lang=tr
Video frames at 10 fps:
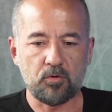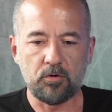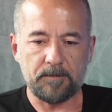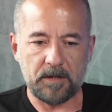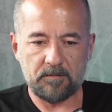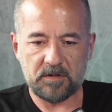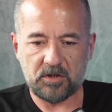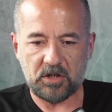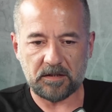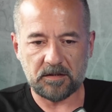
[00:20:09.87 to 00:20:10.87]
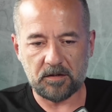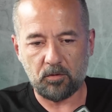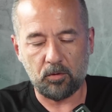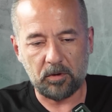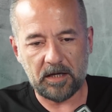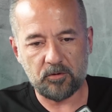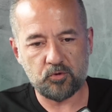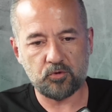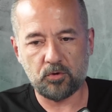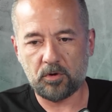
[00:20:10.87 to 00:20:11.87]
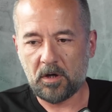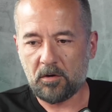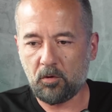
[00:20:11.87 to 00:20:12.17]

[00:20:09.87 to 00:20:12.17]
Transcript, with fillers: kulüplerimizin şartları olağanüstü